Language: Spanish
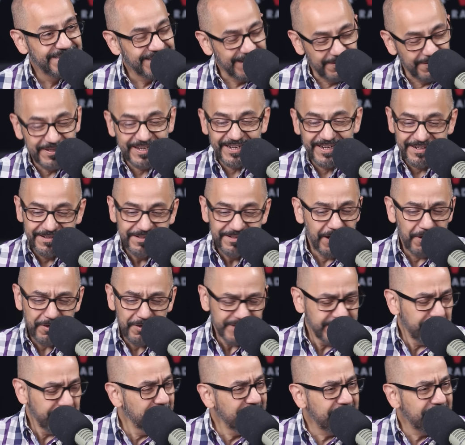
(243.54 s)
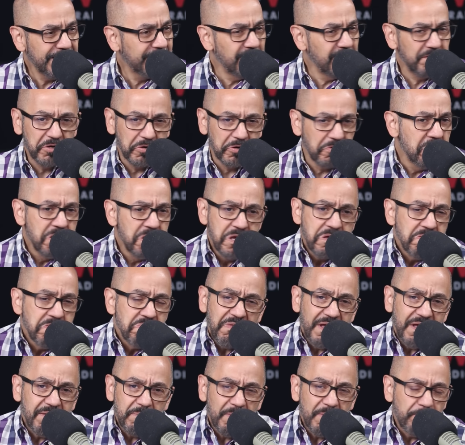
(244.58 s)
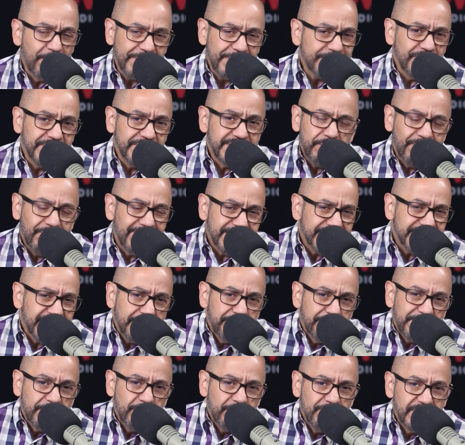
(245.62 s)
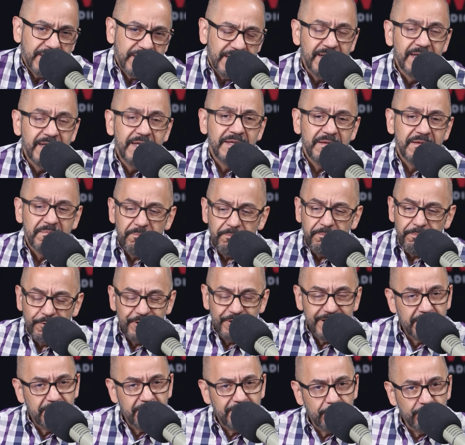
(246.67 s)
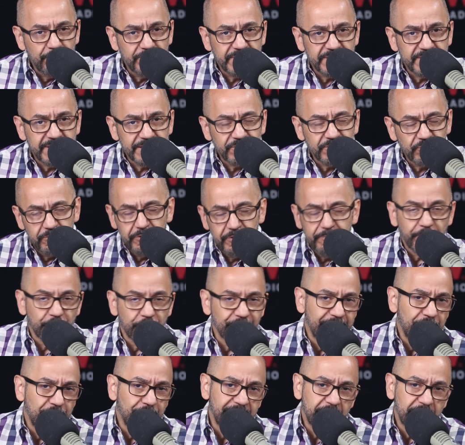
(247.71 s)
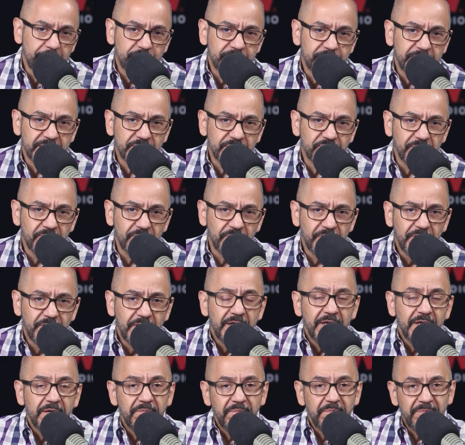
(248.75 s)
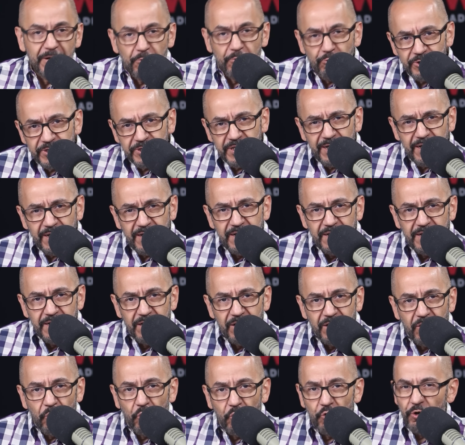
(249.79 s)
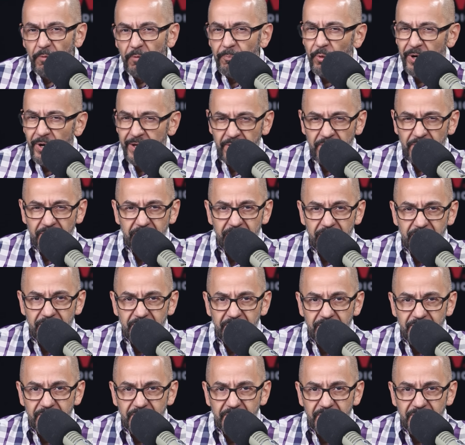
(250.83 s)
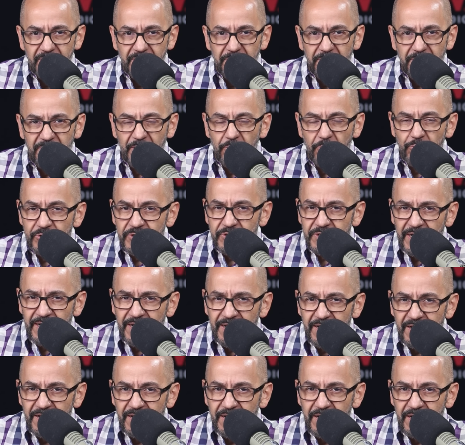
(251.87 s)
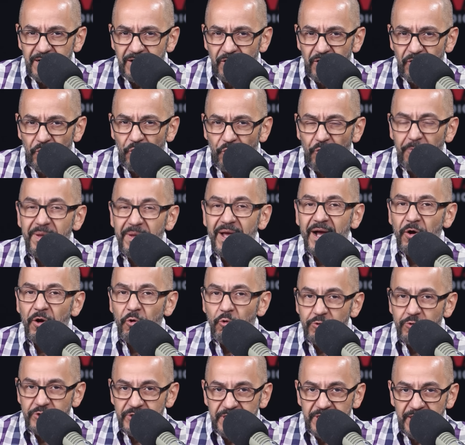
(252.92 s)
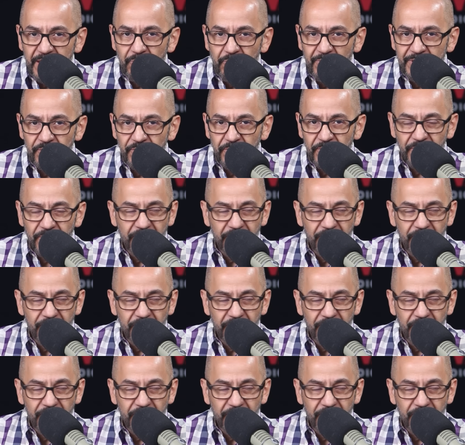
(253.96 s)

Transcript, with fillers: está bien. No, está bien, digo. Por eso les digo, hágase la pregunta. ¿Por qué no me gusta estar solo? ¿Por qué no me gusta estar solo? ¿Me gusta o no puedo? ¿Me gusta o me angustia cuando